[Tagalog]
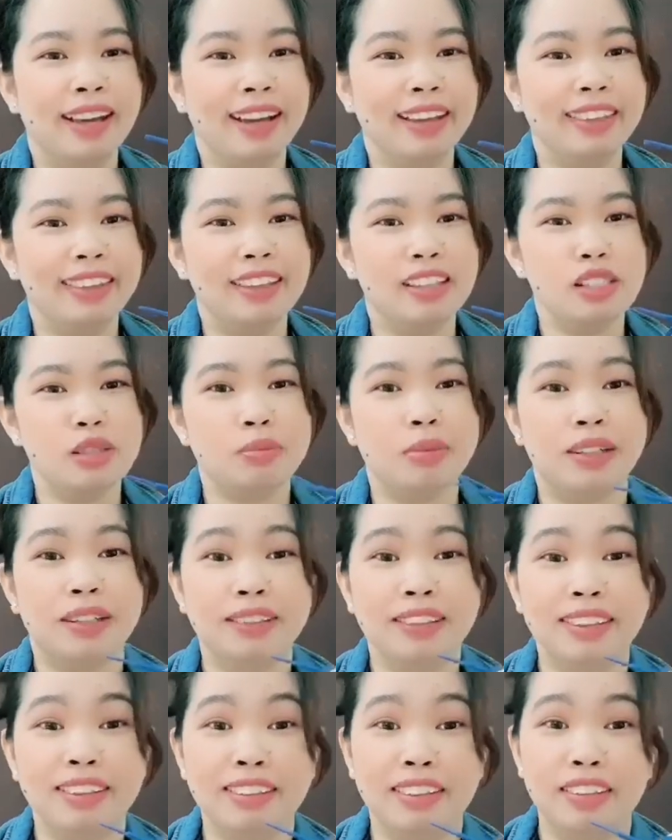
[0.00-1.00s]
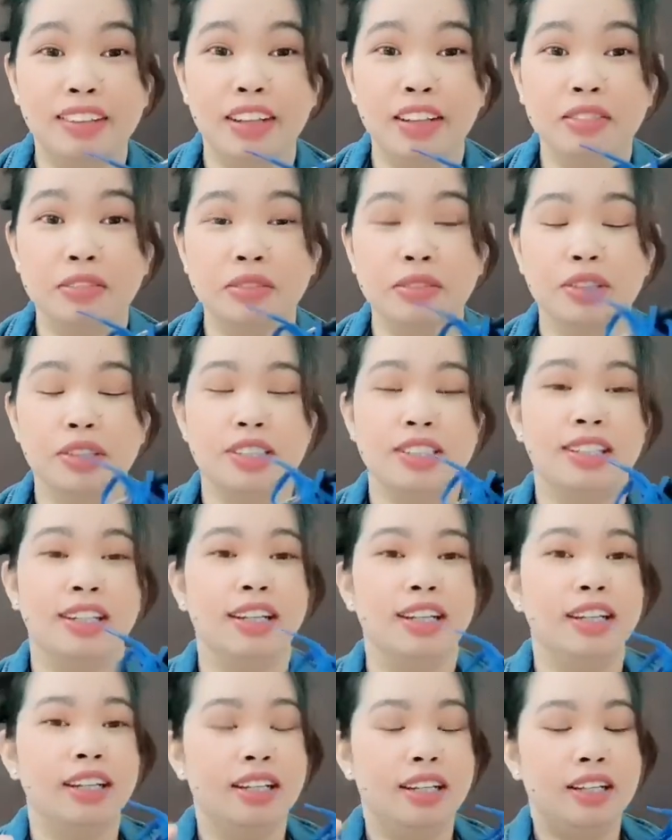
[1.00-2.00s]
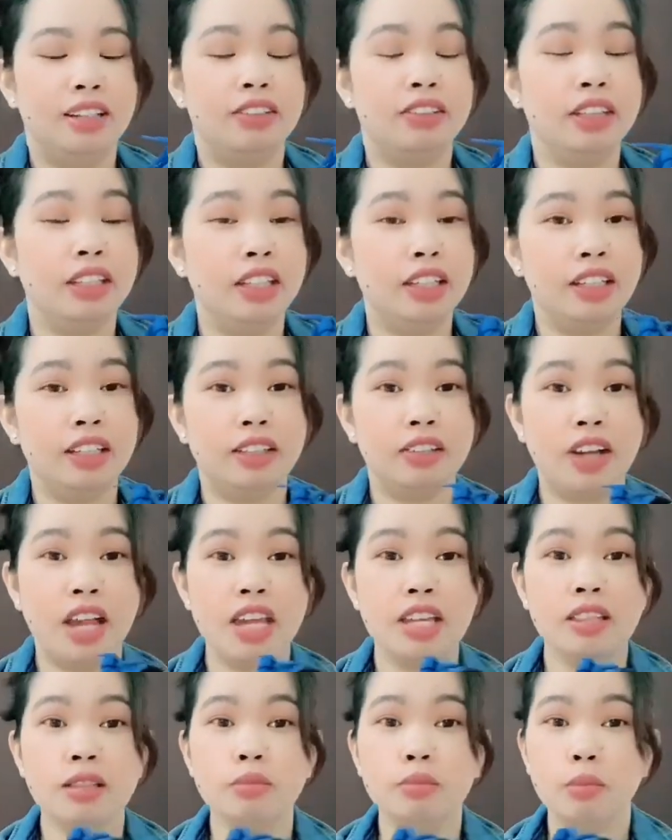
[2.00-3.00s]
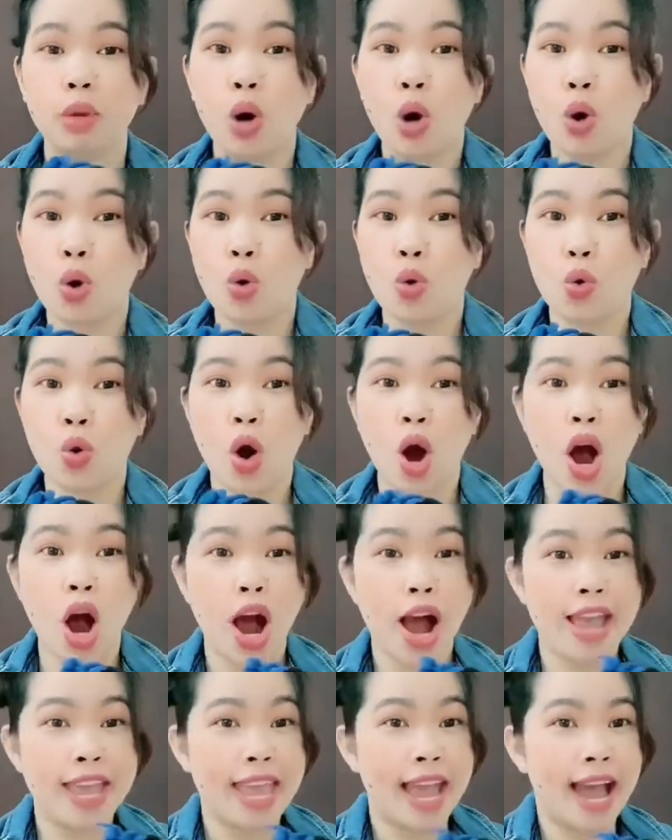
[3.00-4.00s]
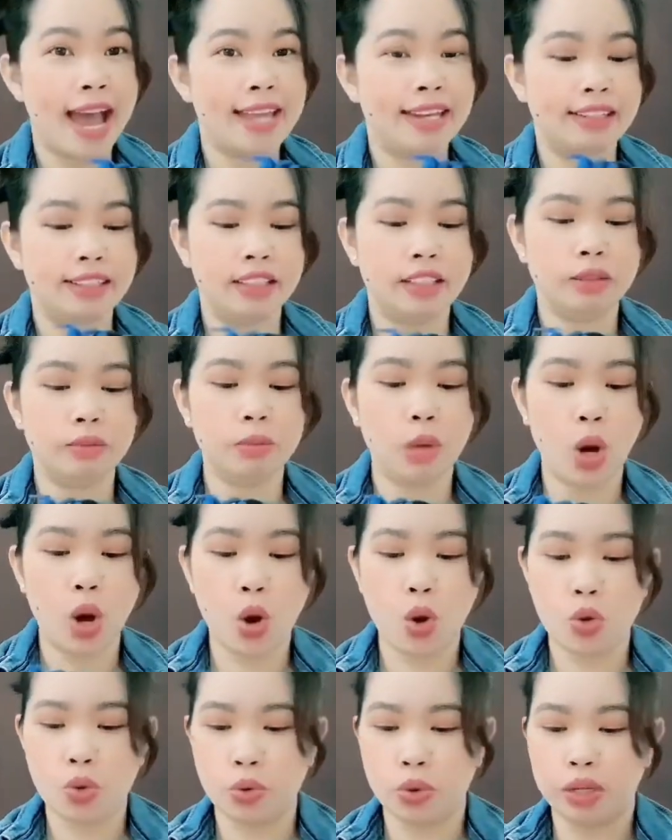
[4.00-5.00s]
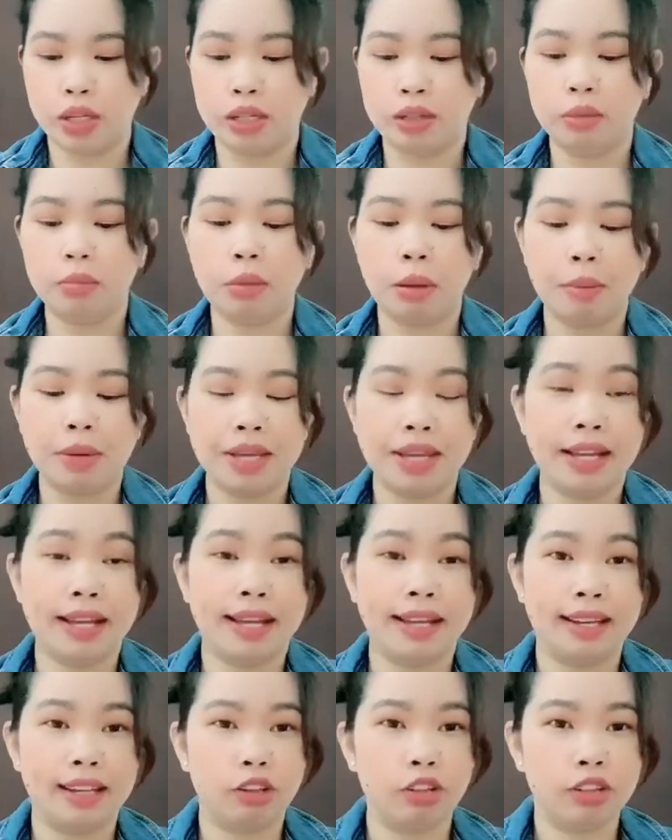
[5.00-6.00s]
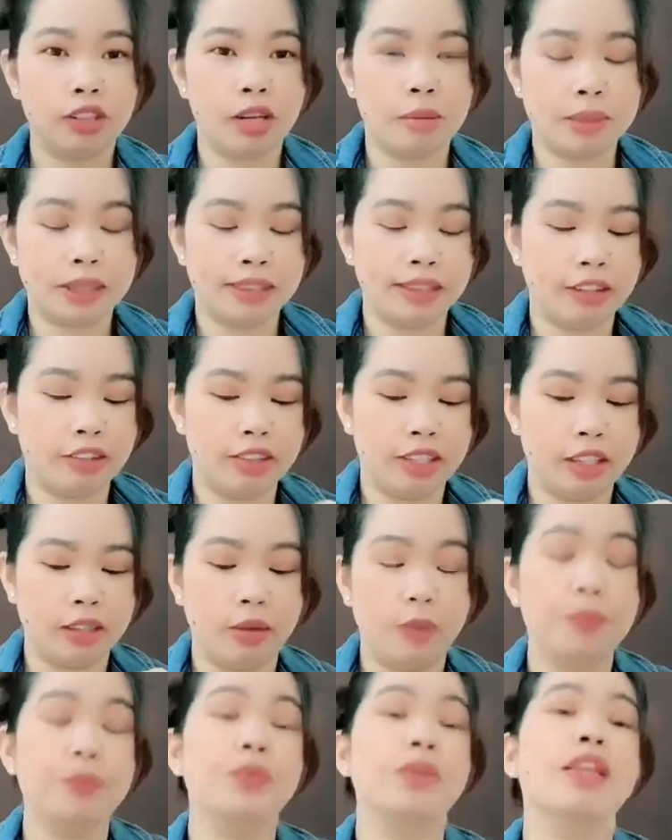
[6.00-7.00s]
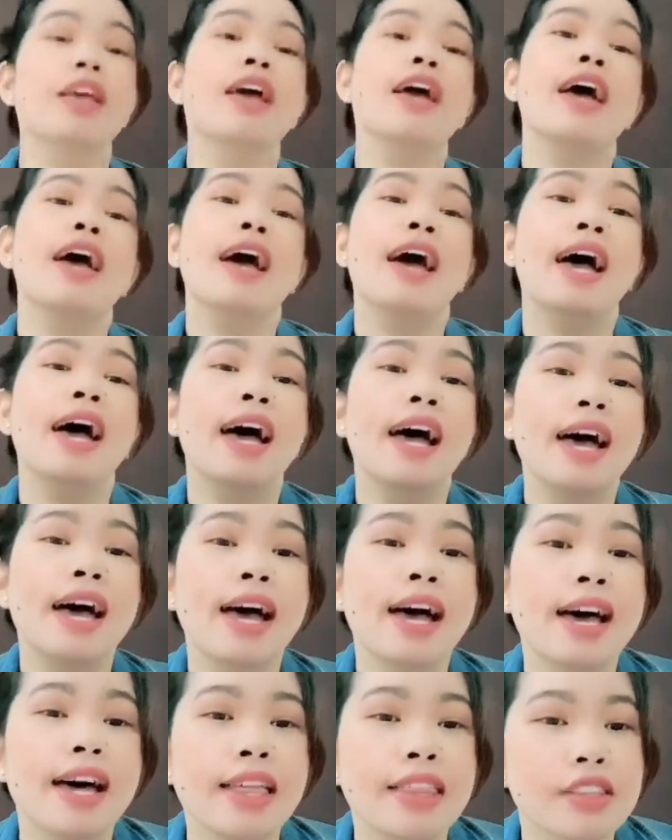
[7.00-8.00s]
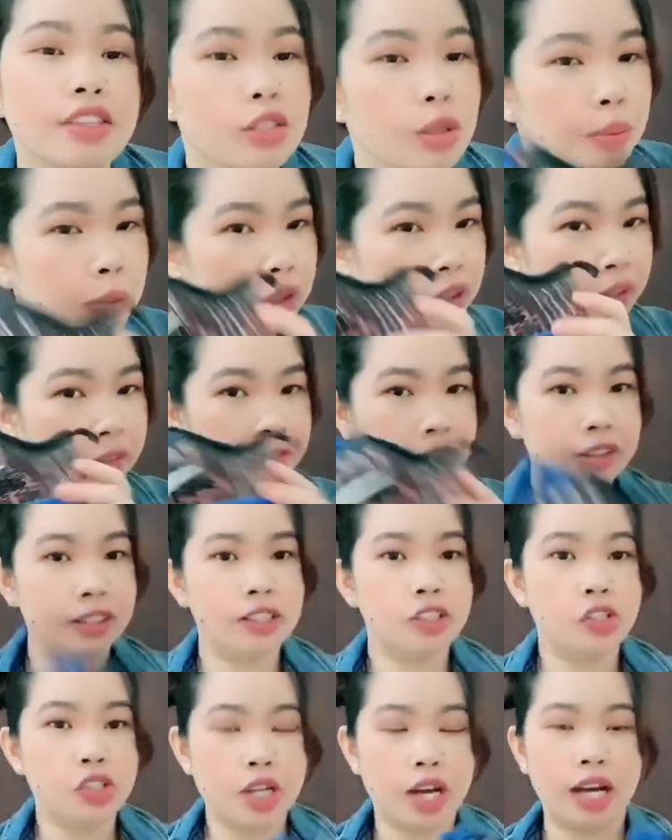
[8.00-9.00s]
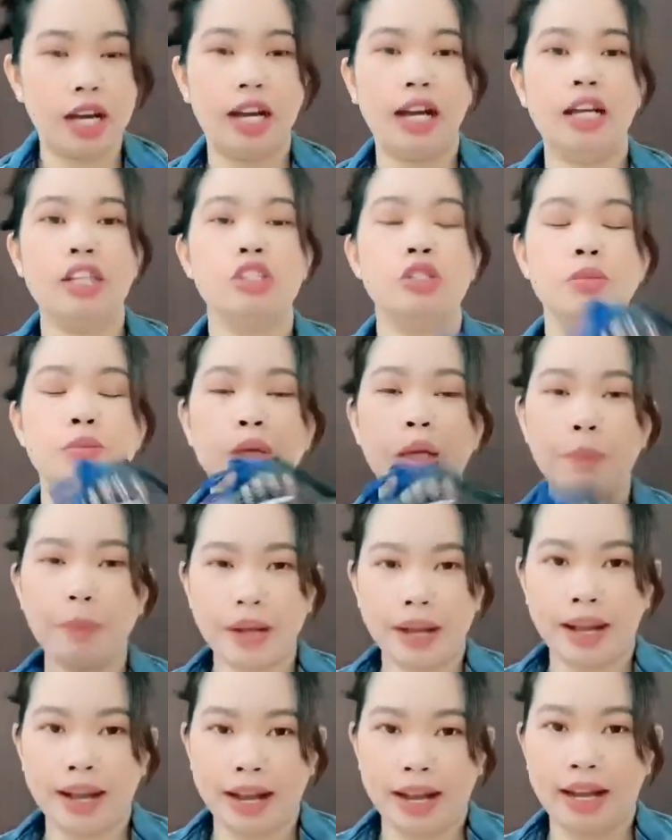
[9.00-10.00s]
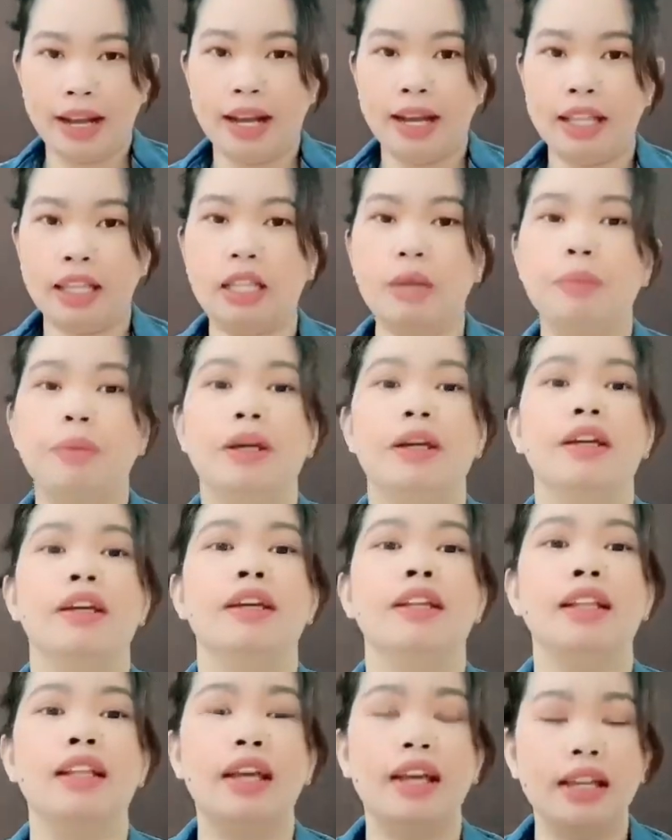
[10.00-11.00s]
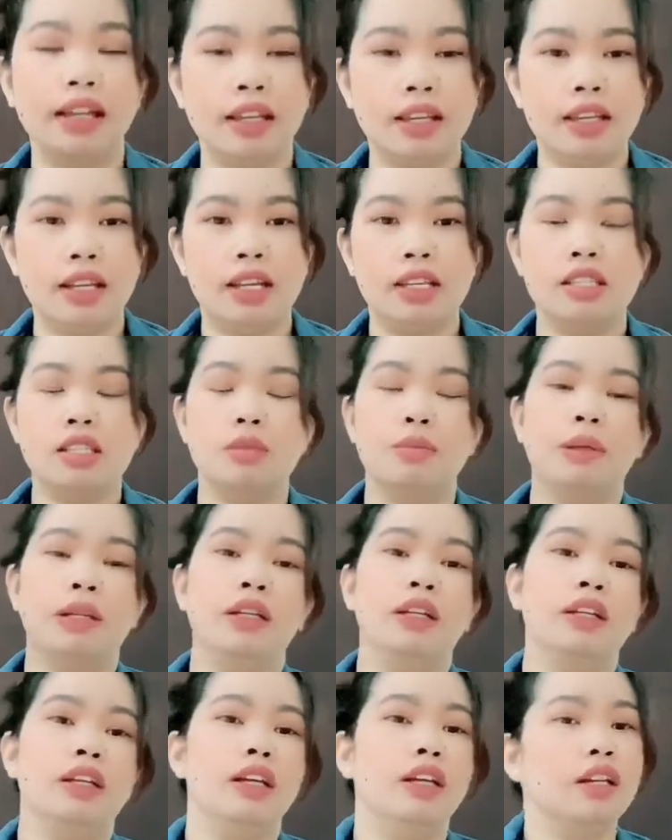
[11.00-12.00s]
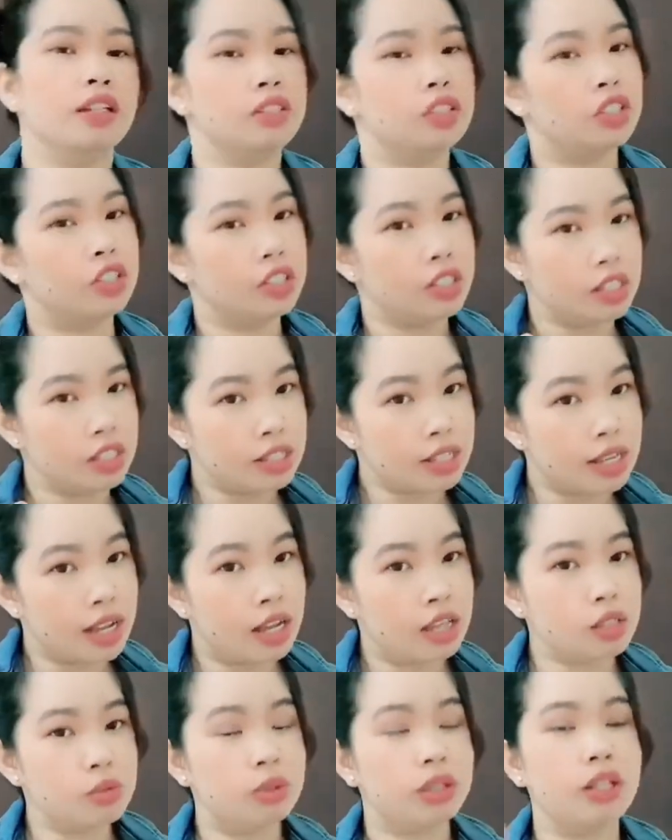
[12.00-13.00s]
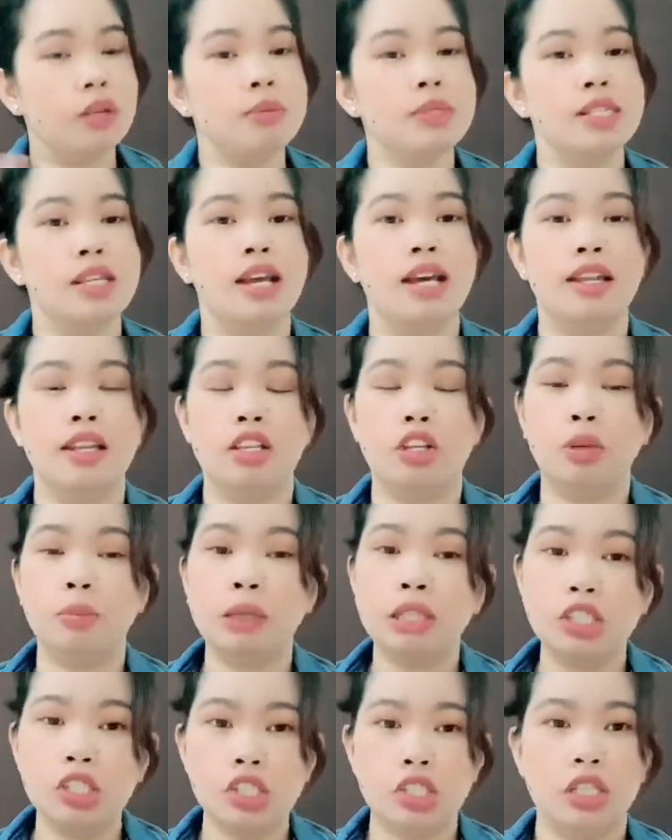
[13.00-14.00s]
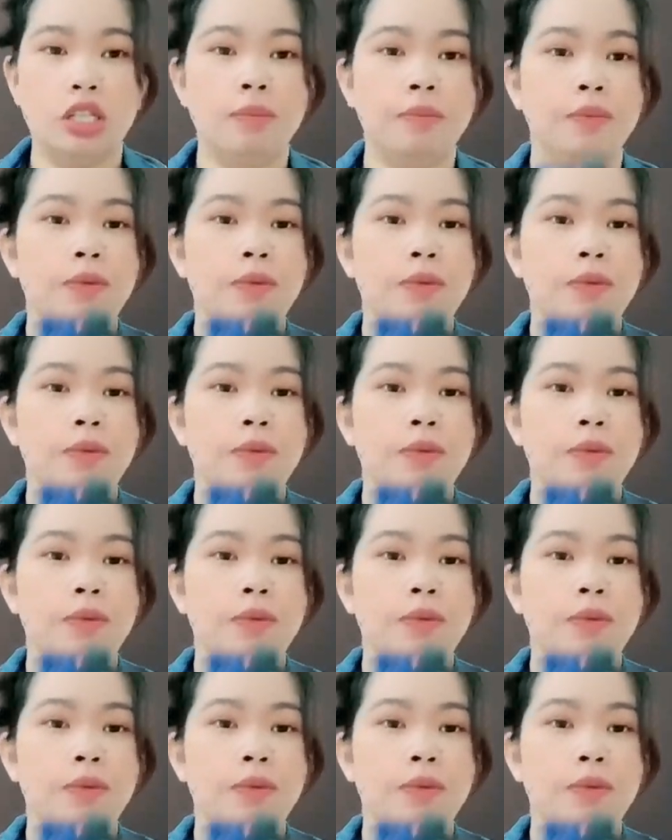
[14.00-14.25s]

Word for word: is parang nagre-rainbow siya. Ra rainbow. Uh, yan, rainbow. Yan, mamaya, lagot naman tayo dito. And super comfy din siya. Sobrang magaan kapag like yes, pag nag-exercise ka, so what I've said, or mag-gym.